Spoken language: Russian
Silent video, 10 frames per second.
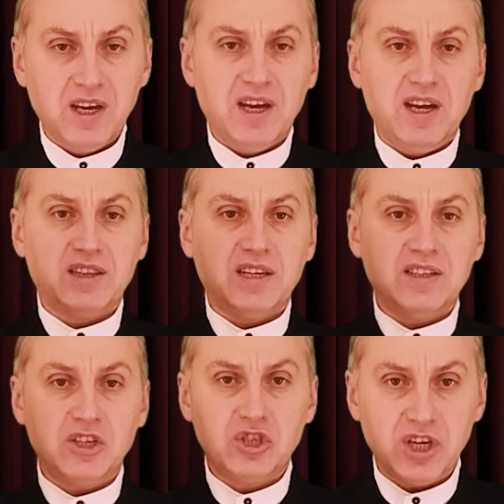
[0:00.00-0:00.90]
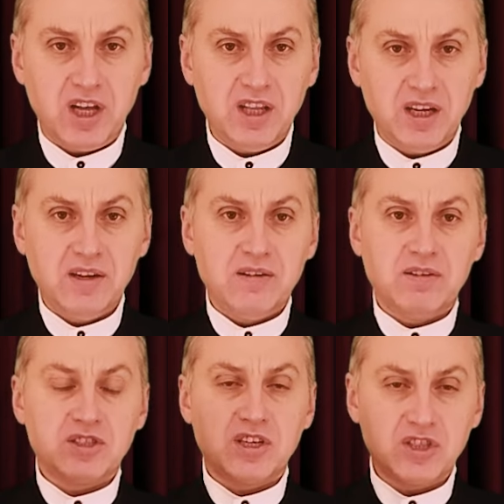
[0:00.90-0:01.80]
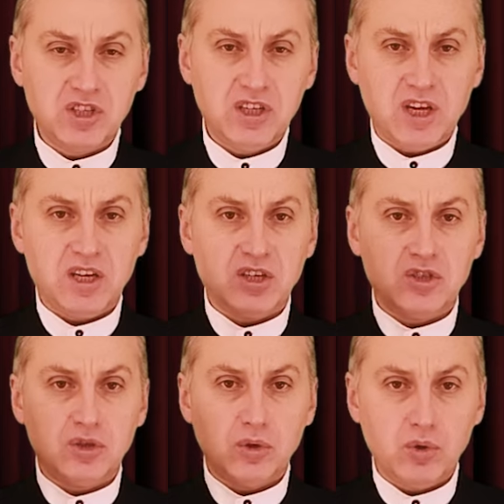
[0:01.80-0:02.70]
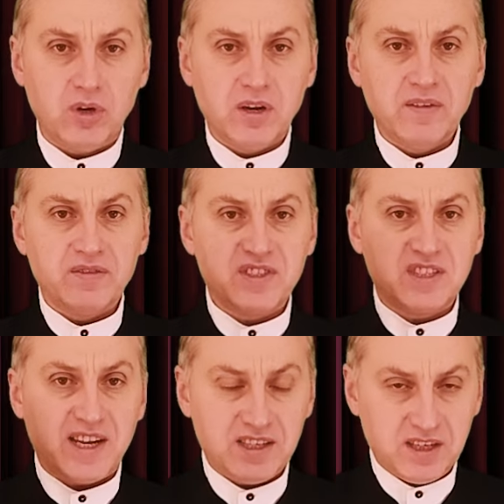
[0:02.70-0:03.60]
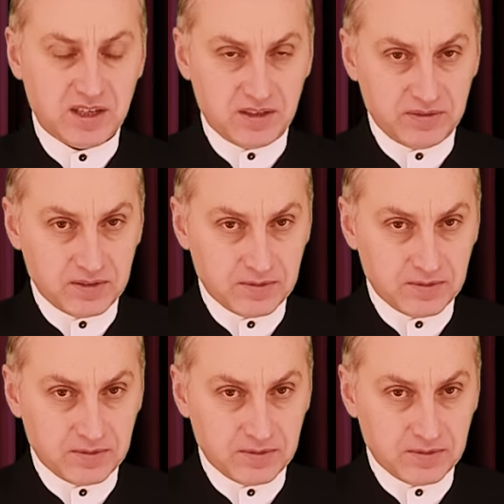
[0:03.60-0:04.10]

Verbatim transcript: это начало восхождения этих четырех всадников –